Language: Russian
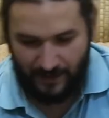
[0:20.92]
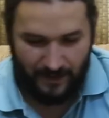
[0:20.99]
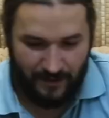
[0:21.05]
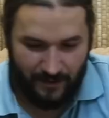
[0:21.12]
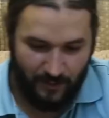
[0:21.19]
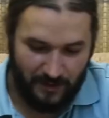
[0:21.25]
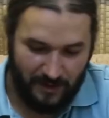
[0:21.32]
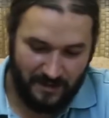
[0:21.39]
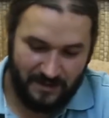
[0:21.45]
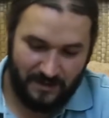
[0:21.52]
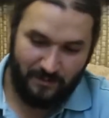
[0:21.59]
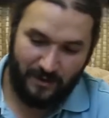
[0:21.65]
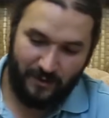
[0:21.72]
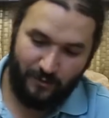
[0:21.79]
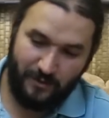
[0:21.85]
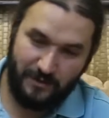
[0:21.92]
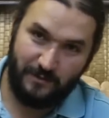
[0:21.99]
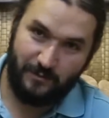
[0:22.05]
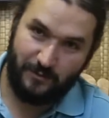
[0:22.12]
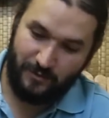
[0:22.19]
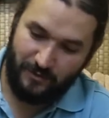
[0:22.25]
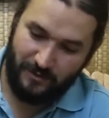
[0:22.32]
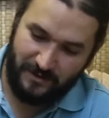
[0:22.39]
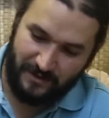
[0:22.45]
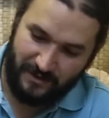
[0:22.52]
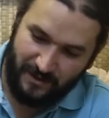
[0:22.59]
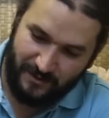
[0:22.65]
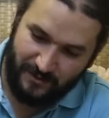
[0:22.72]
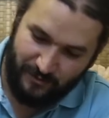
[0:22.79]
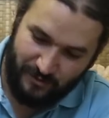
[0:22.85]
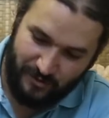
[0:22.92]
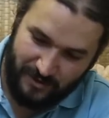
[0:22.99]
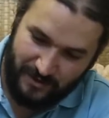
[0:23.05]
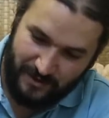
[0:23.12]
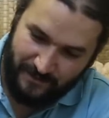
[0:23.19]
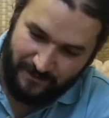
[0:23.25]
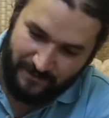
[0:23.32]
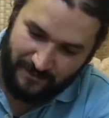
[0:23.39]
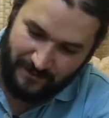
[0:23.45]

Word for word: но если приходим, то сразу уже,